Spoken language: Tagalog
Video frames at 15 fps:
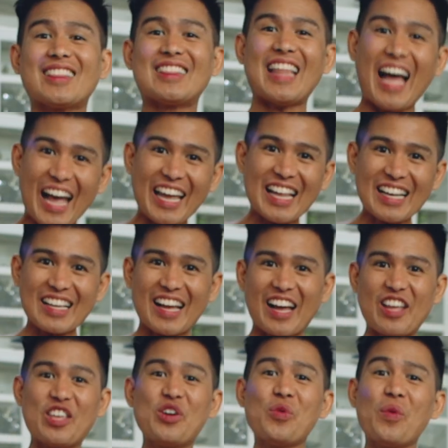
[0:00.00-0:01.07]
dahil
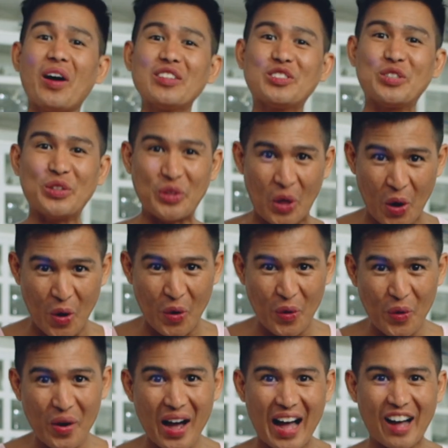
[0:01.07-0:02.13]
nga you want to
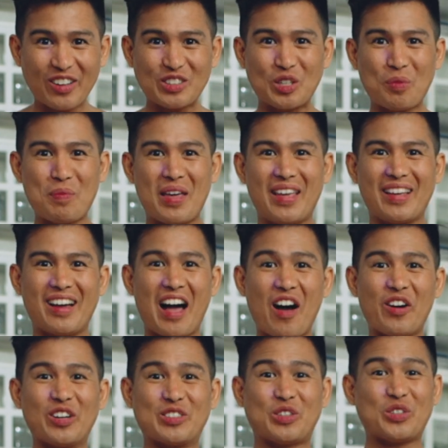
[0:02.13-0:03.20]
know how to make
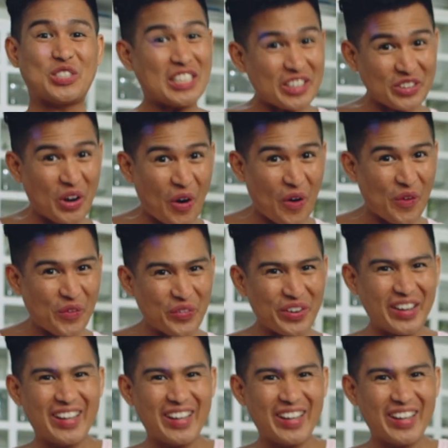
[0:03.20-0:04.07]
our tocino,